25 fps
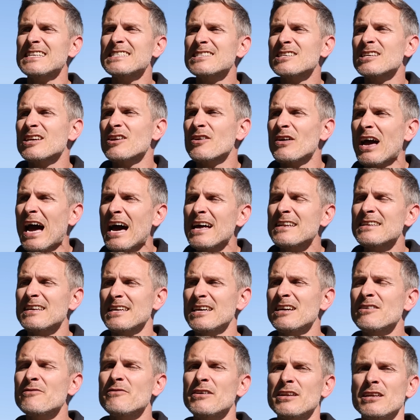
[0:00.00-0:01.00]
Das hat
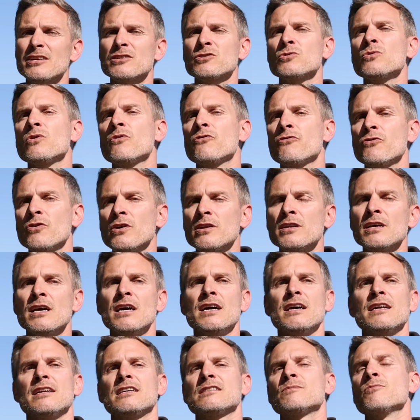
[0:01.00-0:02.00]
irgendwann dazu geführt,
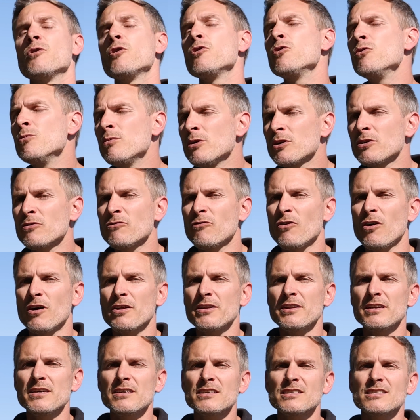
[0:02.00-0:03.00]
dass mir übel
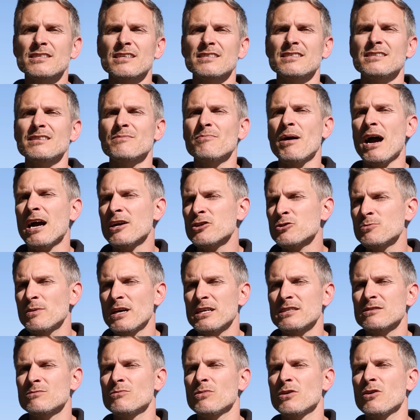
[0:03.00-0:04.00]
geworden ist, dass ich
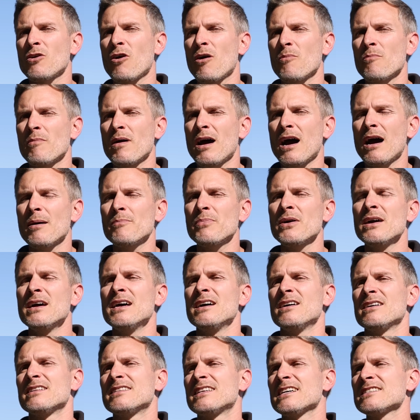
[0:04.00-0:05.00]
Magenschmerzen bekommen habe,
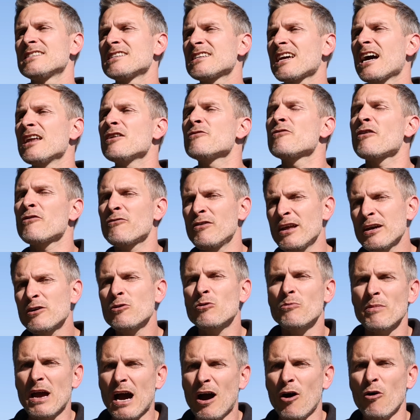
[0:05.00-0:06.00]
dass ich keine
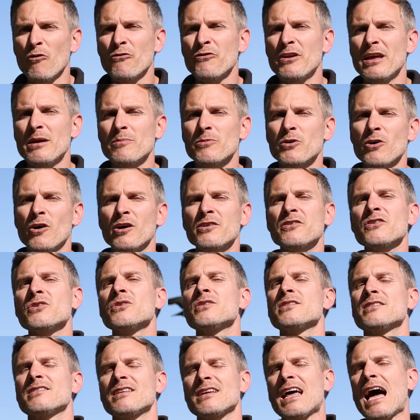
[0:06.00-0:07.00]
Verpflegung mehr aufnehmen konnte.
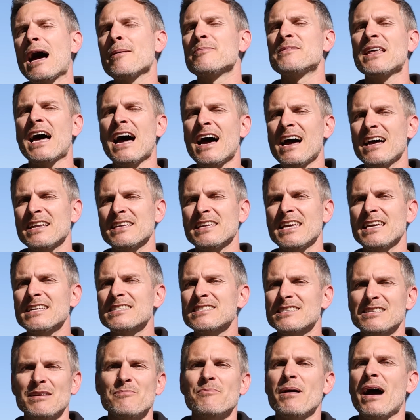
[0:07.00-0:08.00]
Und ab da ging
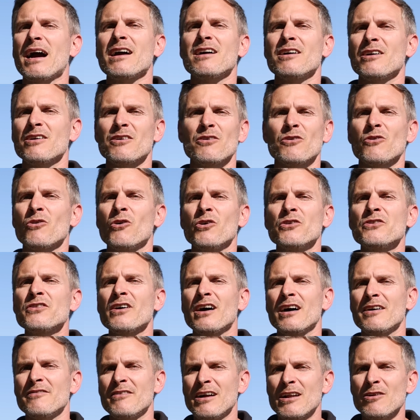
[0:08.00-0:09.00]
es den Berg
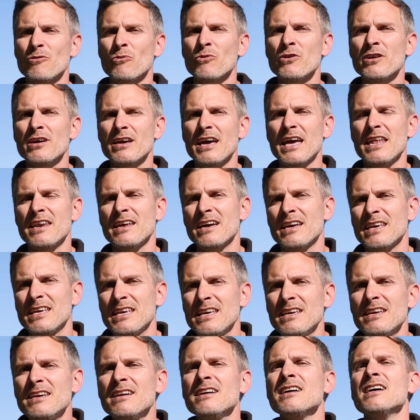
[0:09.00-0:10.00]
runter, weil ohne
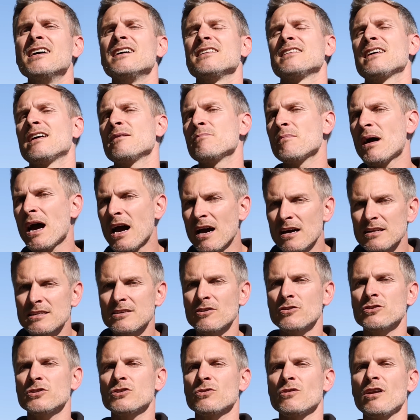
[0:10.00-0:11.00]
Energie dann
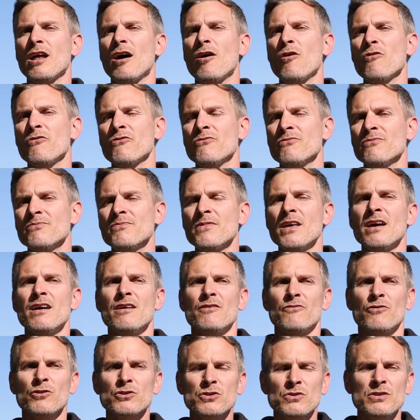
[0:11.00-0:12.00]
Marathon zu laufen,
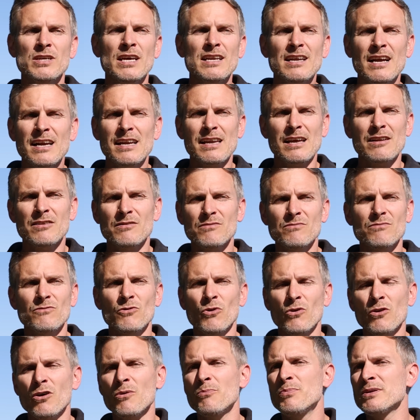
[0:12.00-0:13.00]
funktioniert halt
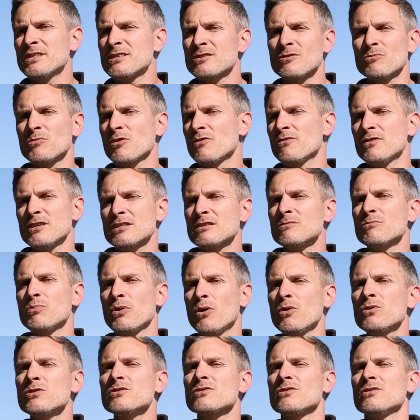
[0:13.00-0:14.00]
nur noch bis zum gewissen
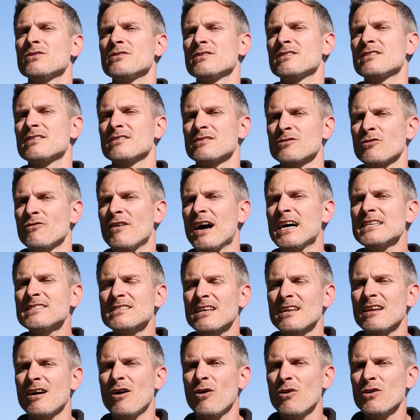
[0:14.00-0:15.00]
Punkt. Und so war es
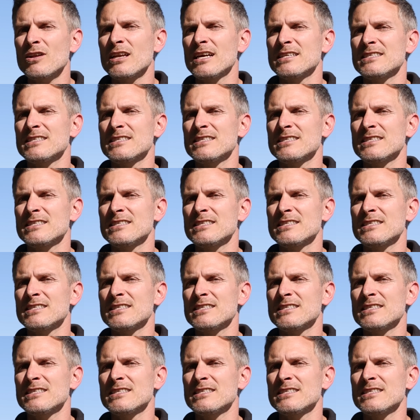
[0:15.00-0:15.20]
dann auch.